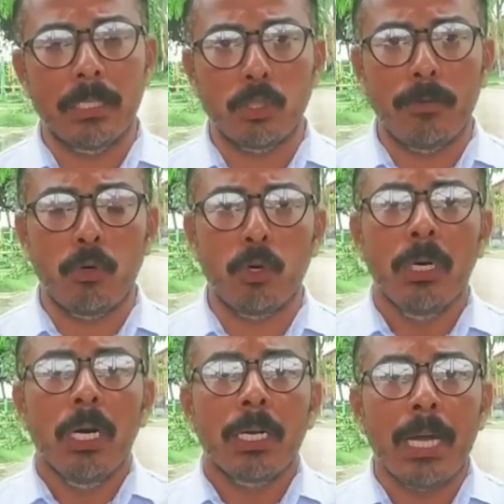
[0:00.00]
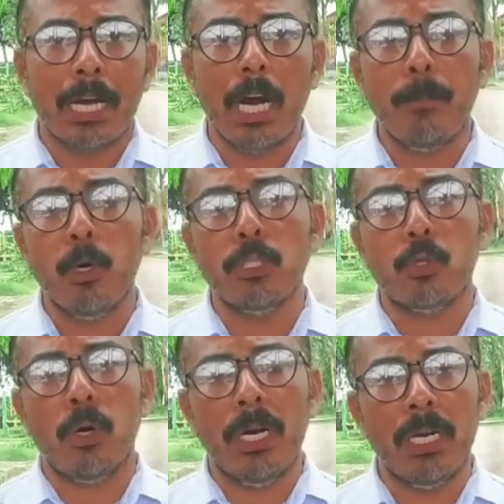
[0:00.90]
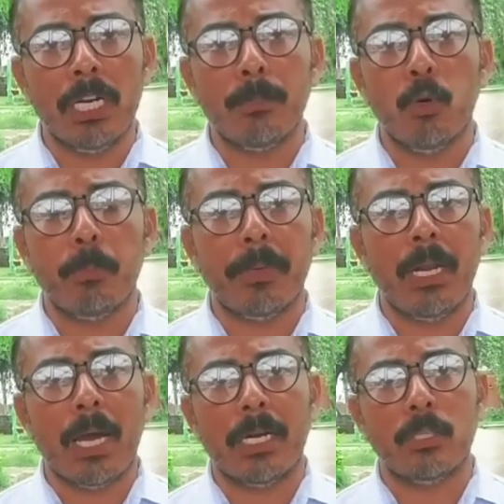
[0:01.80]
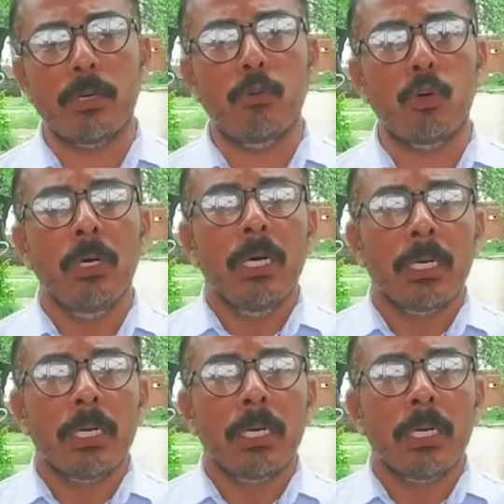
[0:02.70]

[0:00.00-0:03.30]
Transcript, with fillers: जो है वो नाका पॉइंट्स को अलर्ट मोड पर लाकर जो वो